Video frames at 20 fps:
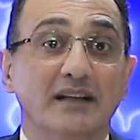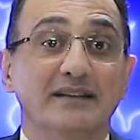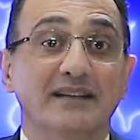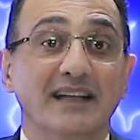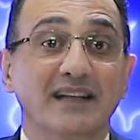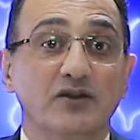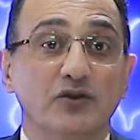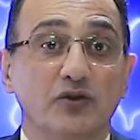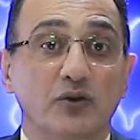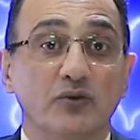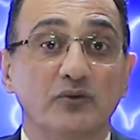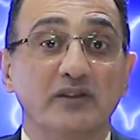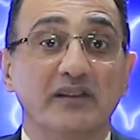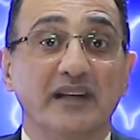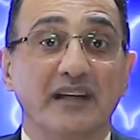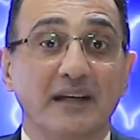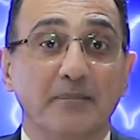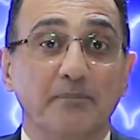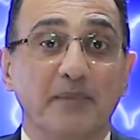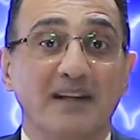deixou de
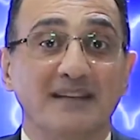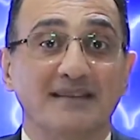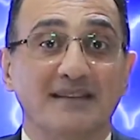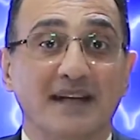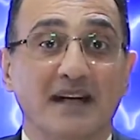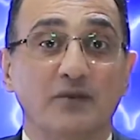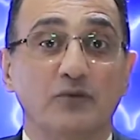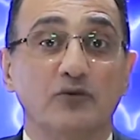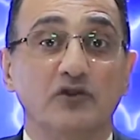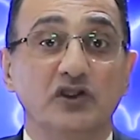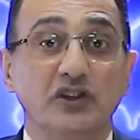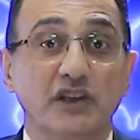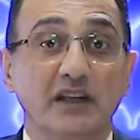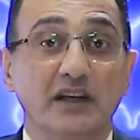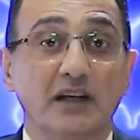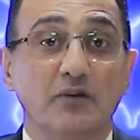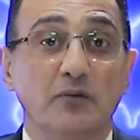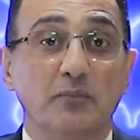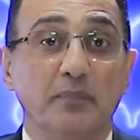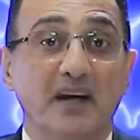repassar o
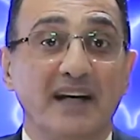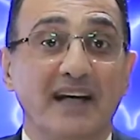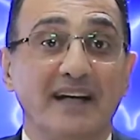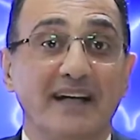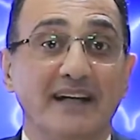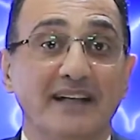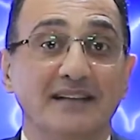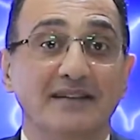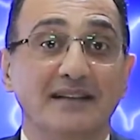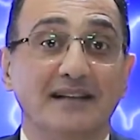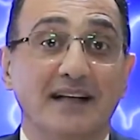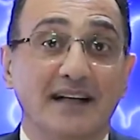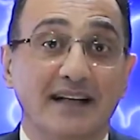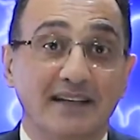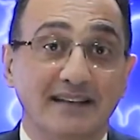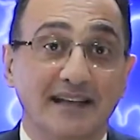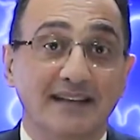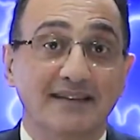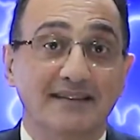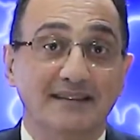dinheiro para a rede
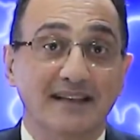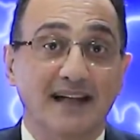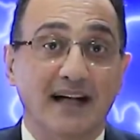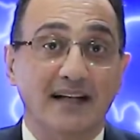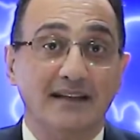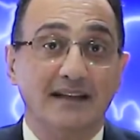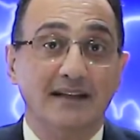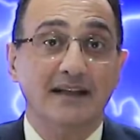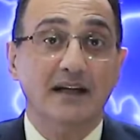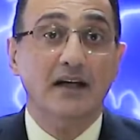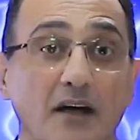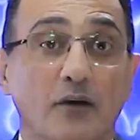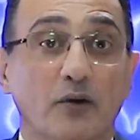credenciada,